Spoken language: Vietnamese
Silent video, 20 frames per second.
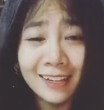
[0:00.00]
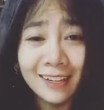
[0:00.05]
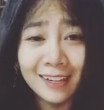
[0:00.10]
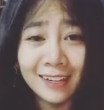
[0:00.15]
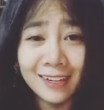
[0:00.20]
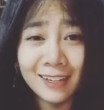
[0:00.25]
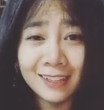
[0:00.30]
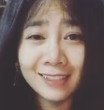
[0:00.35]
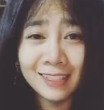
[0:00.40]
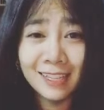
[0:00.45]

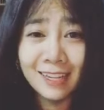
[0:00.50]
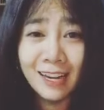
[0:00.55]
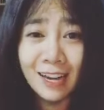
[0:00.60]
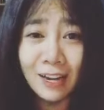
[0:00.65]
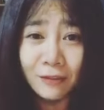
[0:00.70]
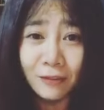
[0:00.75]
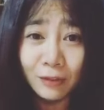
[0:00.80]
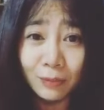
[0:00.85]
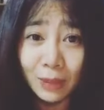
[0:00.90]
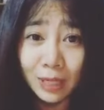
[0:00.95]
à, cho nên là
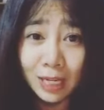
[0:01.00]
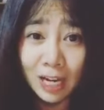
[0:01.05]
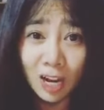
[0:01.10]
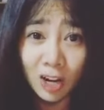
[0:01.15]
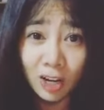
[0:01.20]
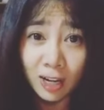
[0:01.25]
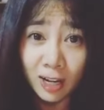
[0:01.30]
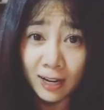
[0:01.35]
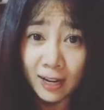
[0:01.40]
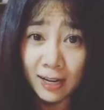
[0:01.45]
phương mới
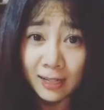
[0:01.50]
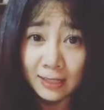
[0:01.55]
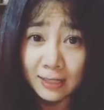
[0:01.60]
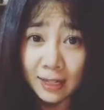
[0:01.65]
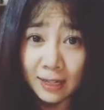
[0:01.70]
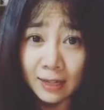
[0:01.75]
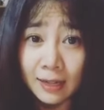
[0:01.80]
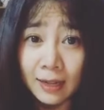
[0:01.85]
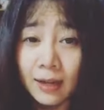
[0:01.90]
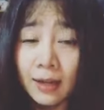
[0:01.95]
nói ở đây
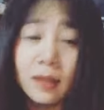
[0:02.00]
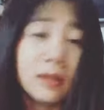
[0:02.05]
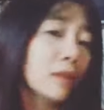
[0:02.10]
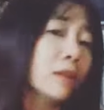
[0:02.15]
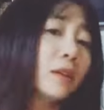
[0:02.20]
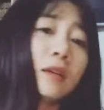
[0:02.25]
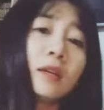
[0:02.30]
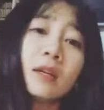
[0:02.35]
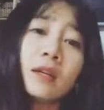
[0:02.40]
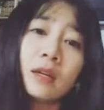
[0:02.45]
rằng là
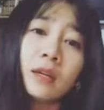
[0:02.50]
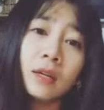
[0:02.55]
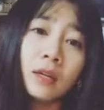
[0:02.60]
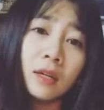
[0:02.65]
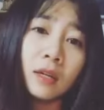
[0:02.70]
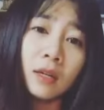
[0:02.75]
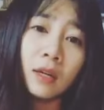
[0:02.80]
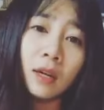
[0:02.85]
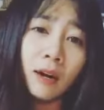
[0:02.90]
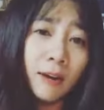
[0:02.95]

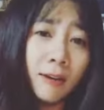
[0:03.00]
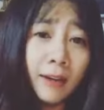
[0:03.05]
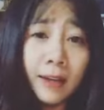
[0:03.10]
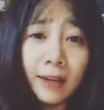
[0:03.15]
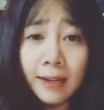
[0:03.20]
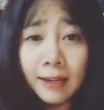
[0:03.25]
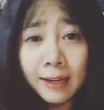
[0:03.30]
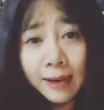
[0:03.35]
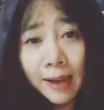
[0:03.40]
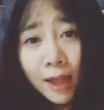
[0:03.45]
ở khía
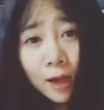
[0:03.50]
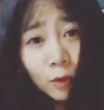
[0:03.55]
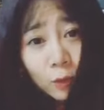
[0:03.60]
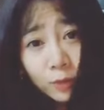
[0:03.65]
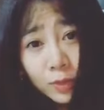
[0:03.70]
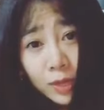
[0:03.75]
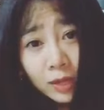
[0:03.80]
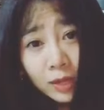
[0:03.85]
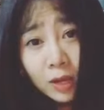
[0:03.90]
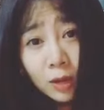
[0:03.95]
cạnh nào cũng
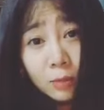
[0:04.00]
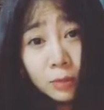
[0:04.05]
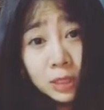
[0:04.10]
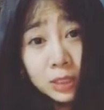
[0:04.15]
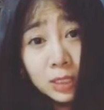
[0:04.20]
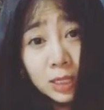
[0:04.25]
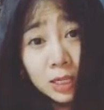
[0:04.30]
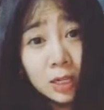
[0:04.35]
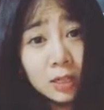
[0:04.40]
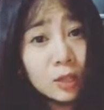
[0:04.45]
vậy nếu mình
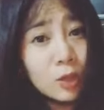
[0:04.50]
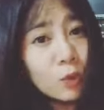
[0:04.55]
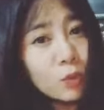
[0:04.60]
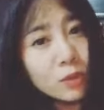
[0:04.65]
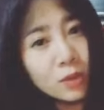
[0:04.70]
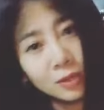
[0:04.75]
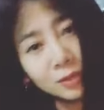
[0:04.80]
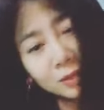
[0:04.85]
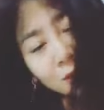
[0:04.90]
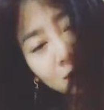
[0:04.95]
nghĩ nó tiêu
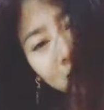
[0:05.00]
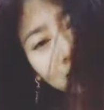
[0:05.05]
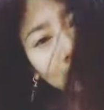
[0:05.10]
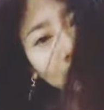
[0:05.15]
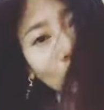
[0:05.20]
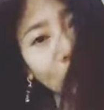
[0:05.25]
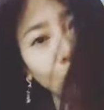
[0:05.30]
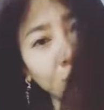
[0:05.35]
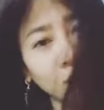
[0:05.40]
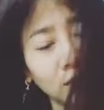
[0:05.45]
cực nó sẽ
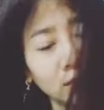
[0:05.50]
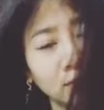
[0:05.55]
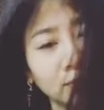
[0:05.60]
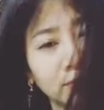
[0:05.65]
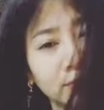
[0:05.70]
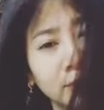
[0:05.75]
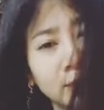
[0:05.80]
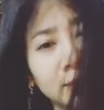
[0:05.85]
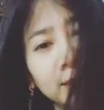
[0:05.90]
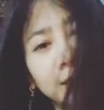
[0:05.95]
tiêu cực
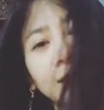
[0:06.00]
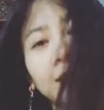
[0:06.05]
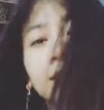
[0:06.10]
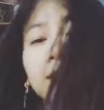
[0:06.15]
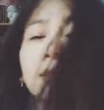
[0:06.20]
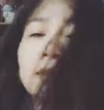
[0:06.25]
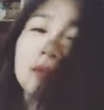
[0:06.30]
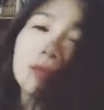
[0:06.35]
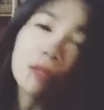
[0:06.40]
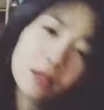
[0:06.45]
mình nghĩ nó
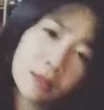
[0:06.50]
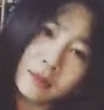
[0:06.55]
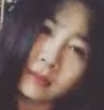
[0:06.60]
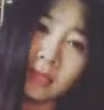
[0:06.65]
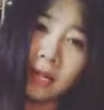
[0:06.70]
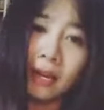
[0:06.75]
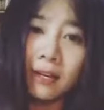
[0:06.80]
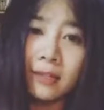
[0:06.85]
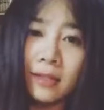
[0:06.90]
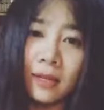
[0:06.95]
tích cực
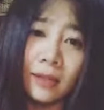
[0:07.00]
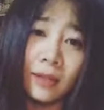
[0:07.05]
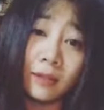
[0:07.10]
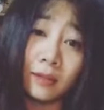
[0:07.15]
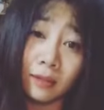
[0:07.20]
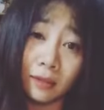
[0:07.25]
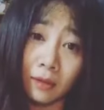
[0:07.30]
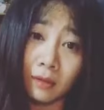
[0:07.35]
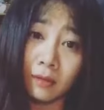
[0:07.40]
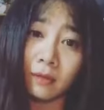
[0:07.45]
thì nó sẽ tích
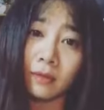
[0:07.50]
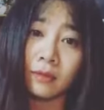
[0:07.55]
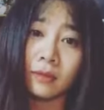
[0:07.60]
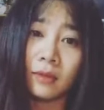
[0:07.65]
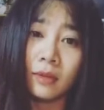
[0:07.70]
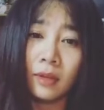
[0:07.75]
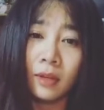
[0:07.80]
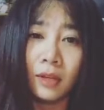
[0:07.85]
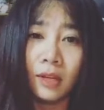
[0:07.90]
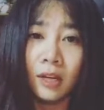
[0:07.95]
cực
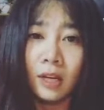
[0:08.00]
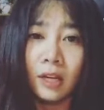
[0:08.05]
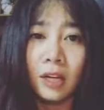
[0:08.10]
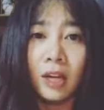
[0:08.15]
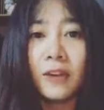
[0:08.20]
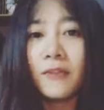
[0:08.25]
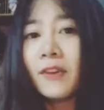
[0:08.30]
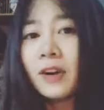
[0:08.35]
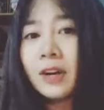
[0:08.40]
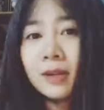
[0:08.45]

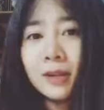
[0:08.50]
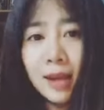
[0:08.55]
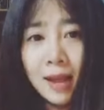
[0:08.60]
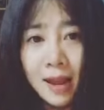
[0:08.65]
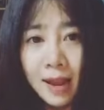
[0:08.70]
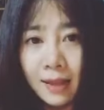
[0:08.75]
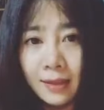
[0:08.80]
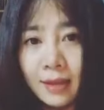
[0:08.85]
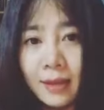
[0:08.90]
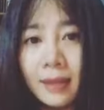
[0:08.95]
cái vấn đề
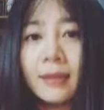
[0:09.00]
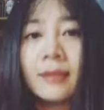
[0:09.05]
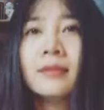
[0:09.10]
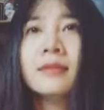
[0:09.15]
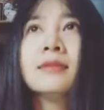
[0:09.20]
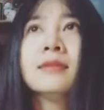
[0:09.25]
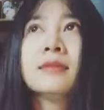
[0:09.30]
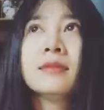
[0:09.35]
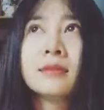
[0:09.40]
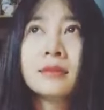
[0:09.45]
là gì
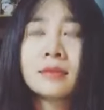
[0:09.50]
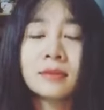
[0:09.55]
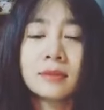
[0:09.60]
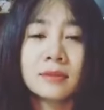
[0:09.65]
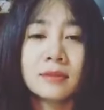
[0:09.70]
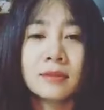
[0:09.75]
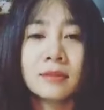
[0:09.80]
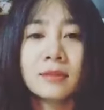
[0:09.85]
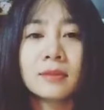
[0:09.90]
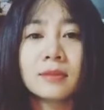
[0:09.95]

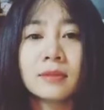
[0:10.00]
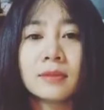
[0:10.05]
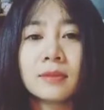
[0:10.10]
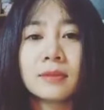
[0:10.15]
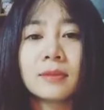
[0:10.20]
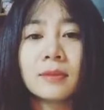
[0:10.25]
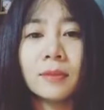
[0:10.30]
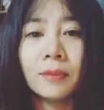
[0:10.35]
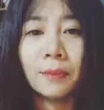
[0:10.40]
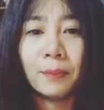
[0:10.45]

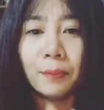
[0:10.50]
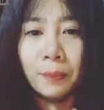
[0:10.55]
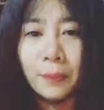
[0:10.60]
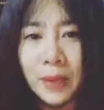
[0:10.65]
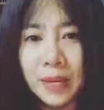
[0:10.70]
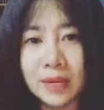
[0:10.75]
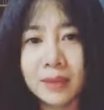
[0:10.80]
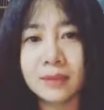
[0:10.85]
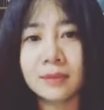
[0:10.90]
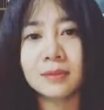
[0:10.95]

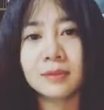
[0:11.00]
mình